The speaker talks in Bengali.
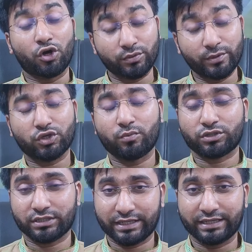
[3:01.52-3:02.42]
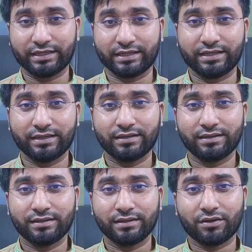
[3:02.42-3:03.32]
হজমের সমস্যা থেকে থাকে
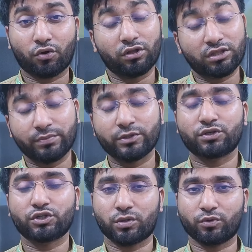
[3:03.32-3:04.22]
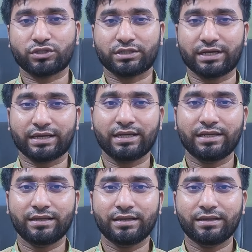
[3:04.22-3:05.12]
কনস্টিবেশনের সমস্যা থাকে
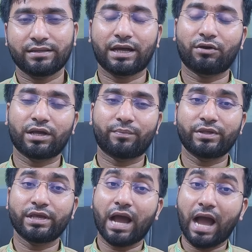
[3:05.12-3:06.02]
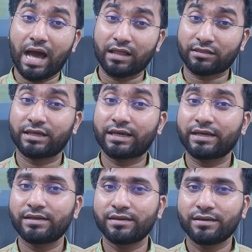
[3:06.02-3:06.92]
তাহলে আপনি আজ
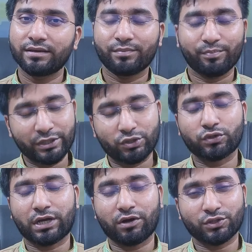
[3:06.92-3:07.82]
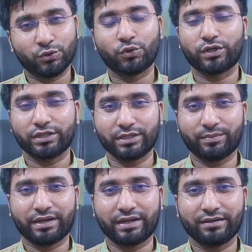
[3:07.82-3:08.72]
থেকেই বিটরুট খাওয়া শুরু করে দিতে
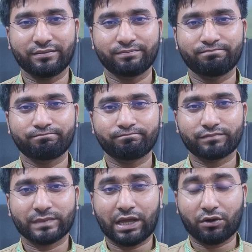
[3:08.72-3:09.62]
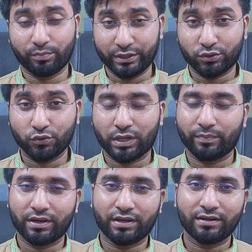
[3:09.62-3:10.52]
পারেন কারণ বিটরুট
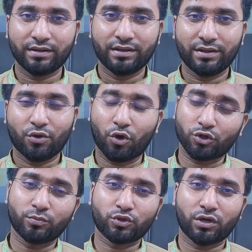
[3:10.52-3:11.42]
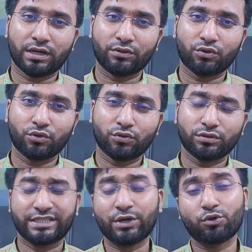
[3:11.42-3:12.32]
আপনার হজম সংক্রান্ত
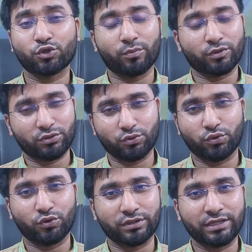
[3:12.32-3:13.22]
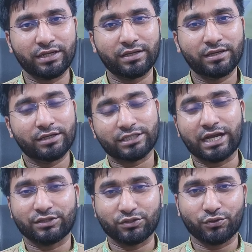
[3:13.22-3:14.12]
যে কোনো সমস্যা দূর করতে
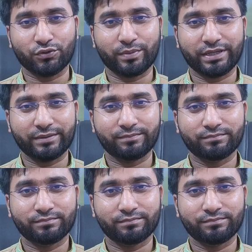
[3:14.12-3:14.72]
সাহায্য করবে